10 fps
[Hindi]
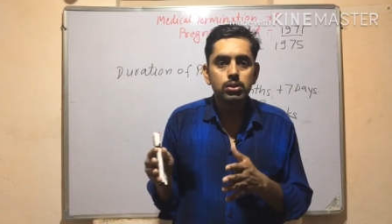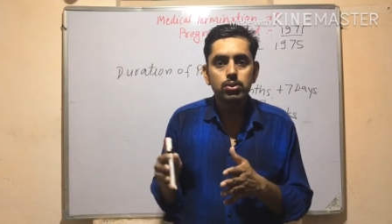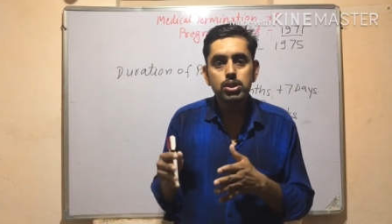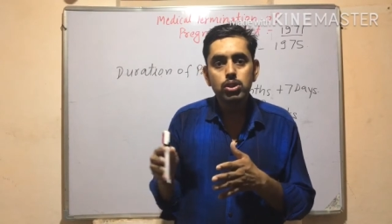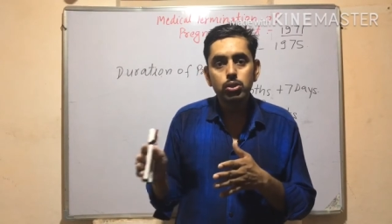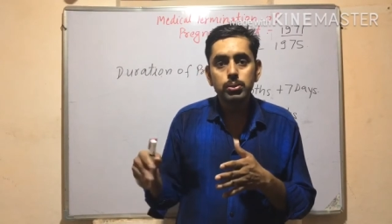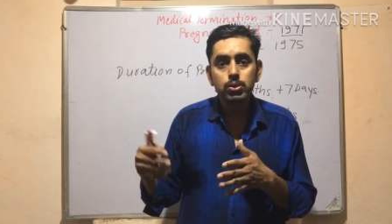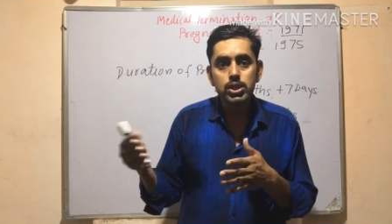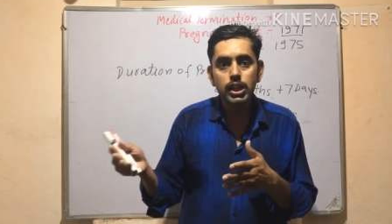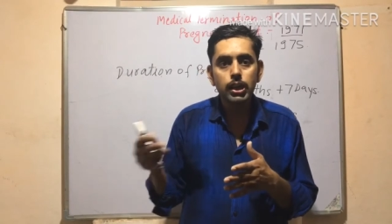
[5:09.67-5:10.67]
उसको
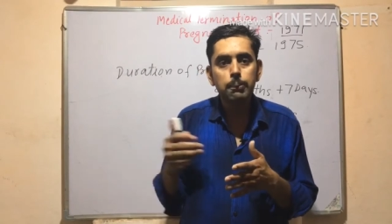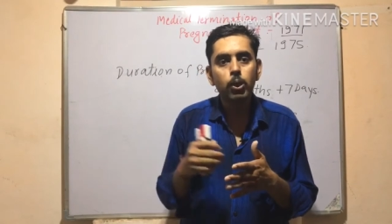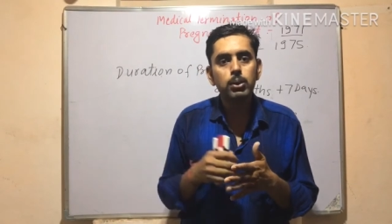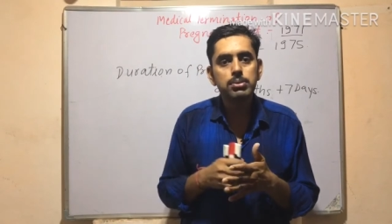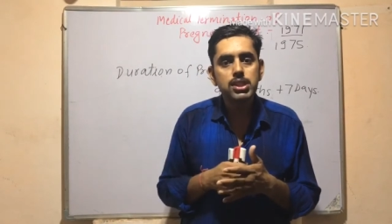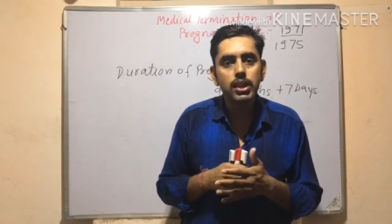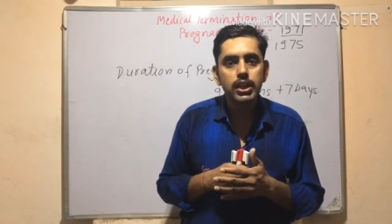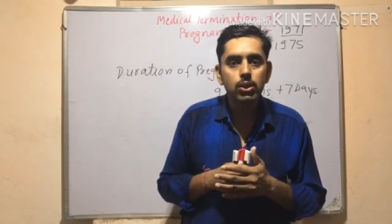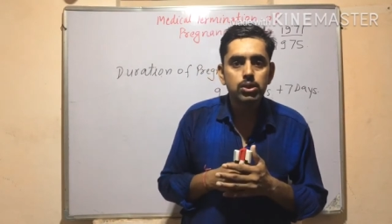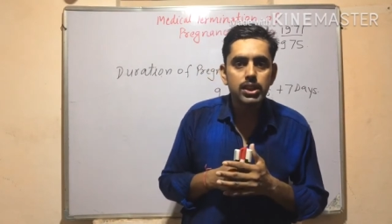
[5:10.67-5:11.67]
उसके लिए प्रॉब्लम्स
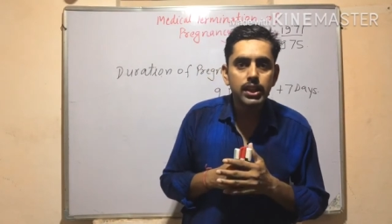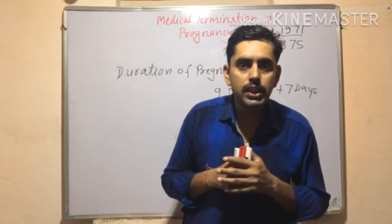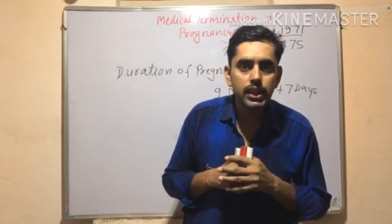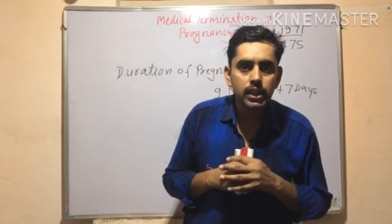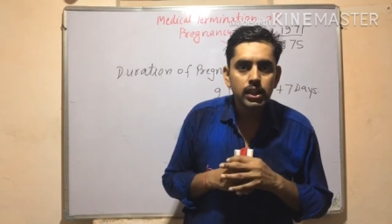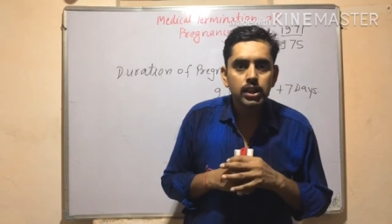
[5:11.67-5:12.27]
खड़ी हो जाएंगी